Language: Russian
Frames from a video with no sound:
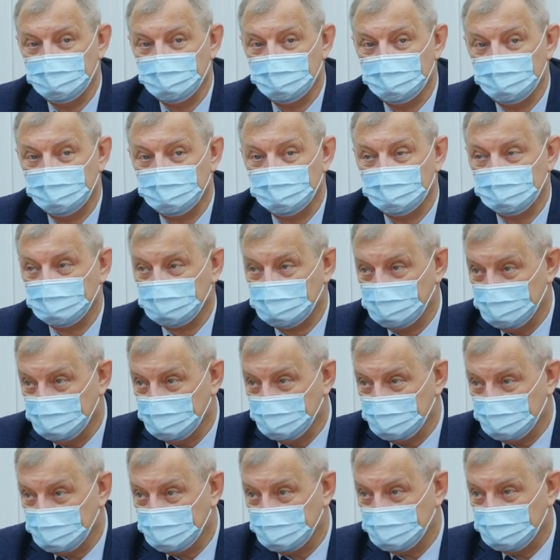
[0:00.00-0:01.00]
вот.
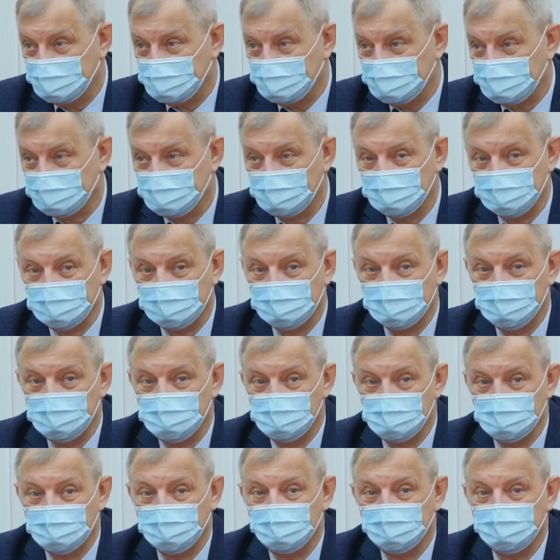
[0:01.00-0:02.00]
Э, это было
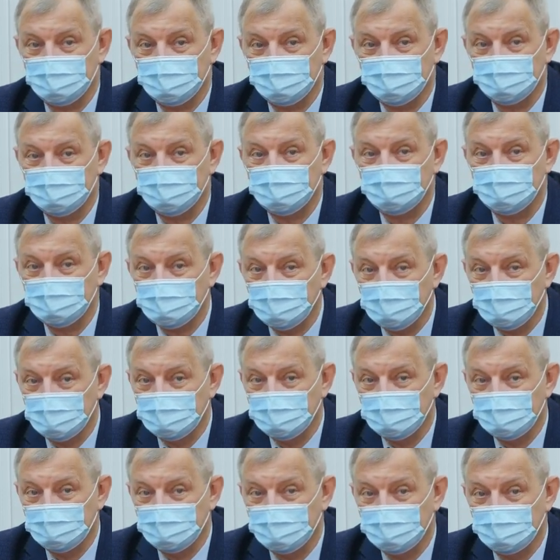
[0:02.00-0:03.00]
еще в
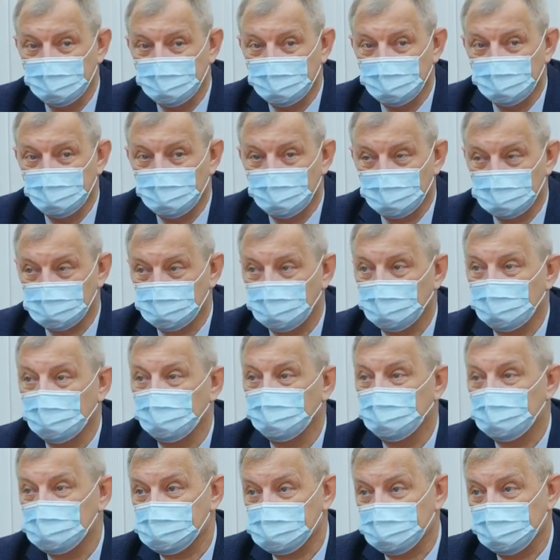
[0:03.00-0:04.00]
июле о
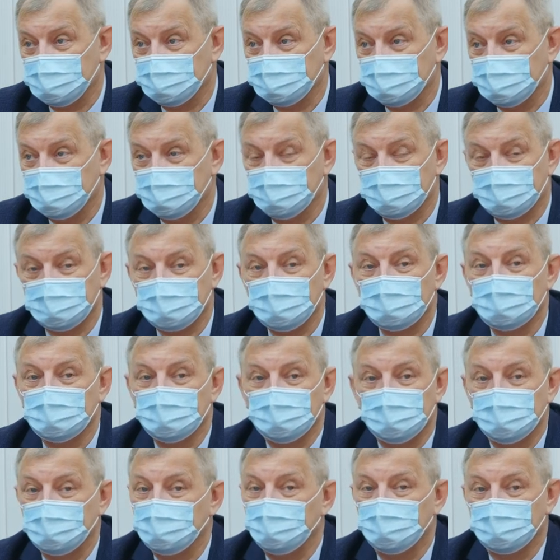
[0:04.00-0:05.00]
сроках поставки. И тогда
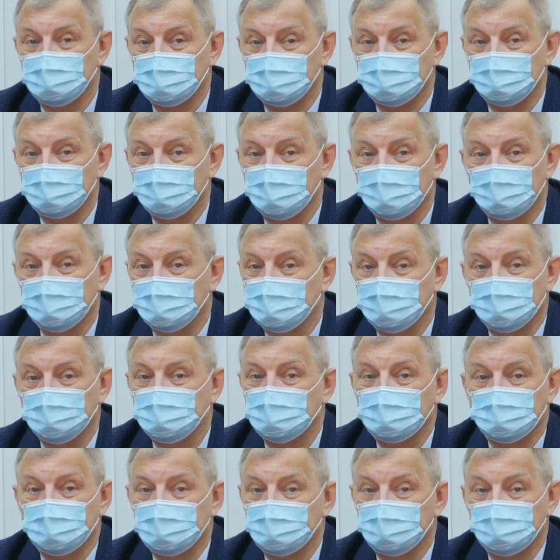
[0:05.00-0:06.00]
говорили уже,
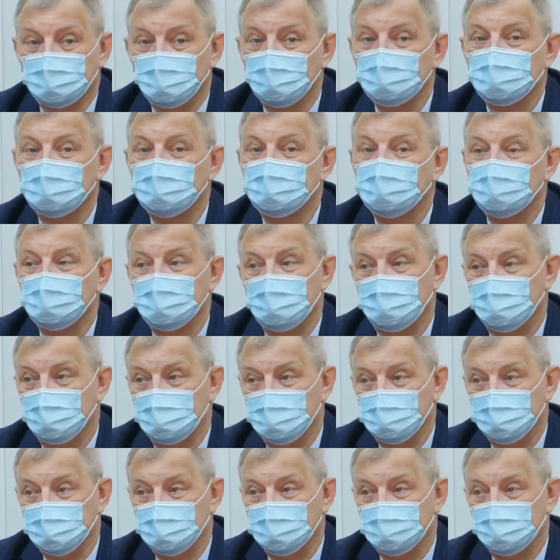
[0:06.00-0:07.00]
ребят, только ноябрь.
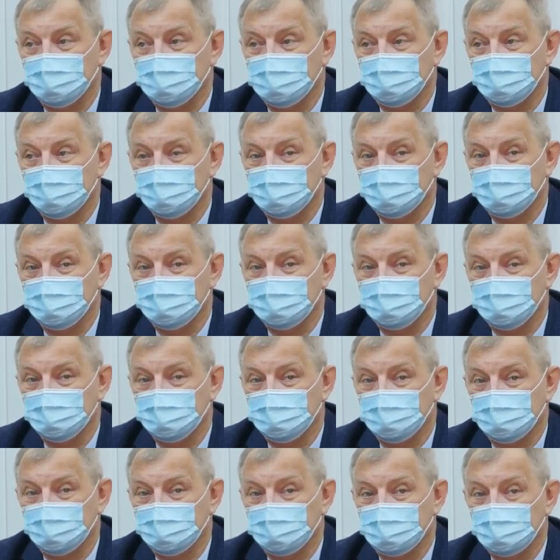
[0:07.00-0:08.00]

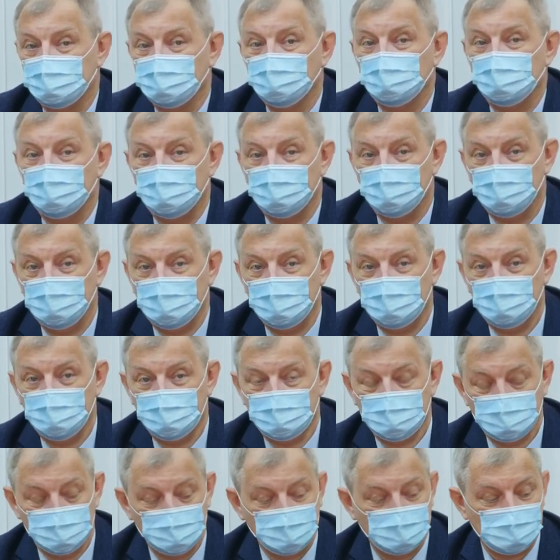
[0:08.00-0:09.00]
До ноября
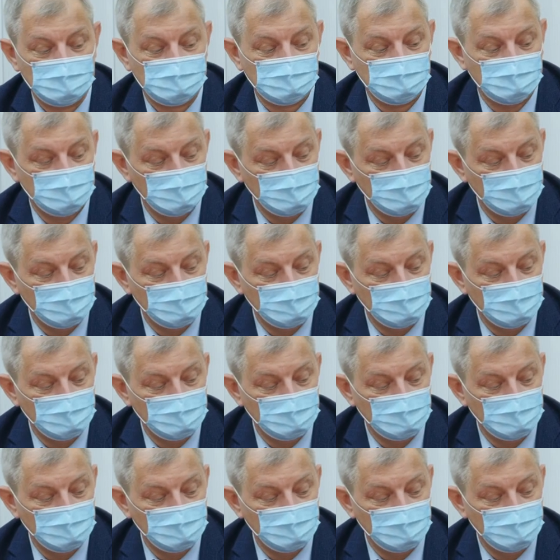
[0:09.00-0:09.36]
у нас